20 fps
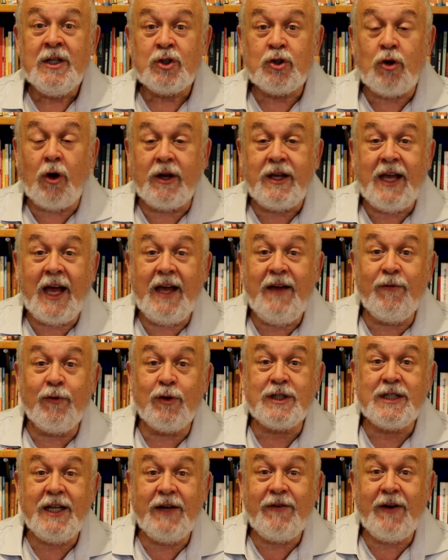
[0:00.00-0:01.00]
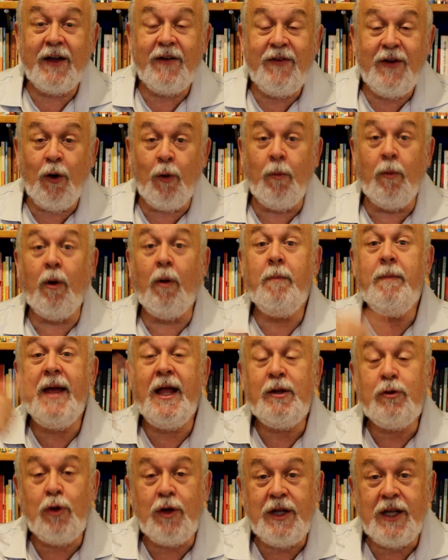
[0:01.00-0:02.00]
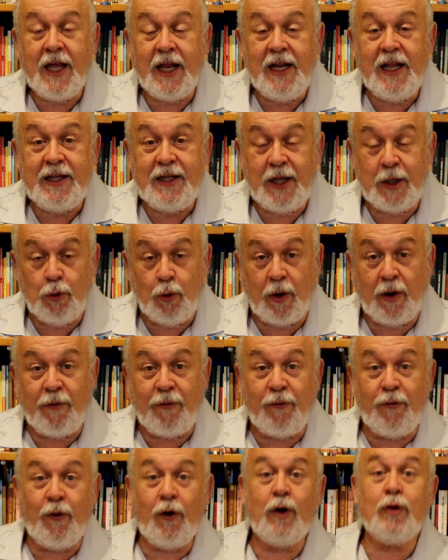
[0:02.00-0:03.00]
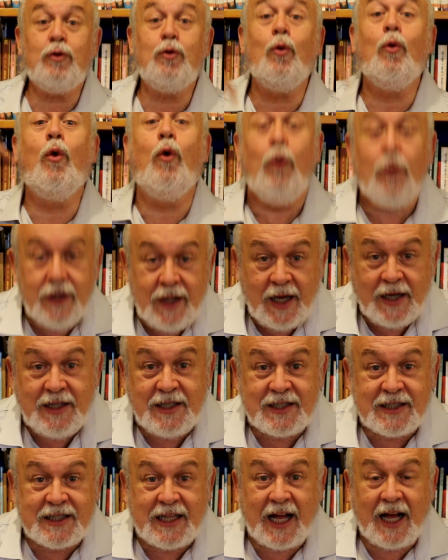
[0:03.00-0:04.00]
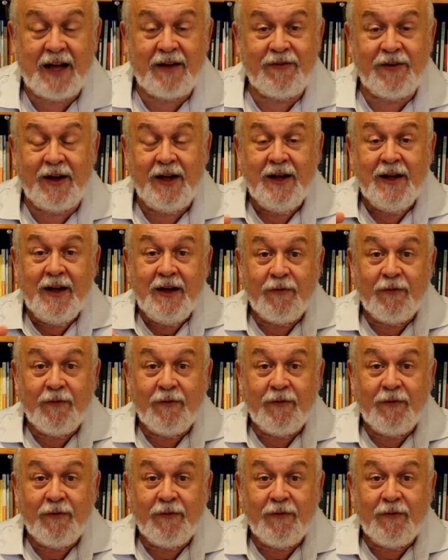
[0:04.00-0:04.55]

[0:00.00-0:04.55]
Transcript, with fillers: só que aí você vai ver o momento em que ele tirou a foto, onde ele estava,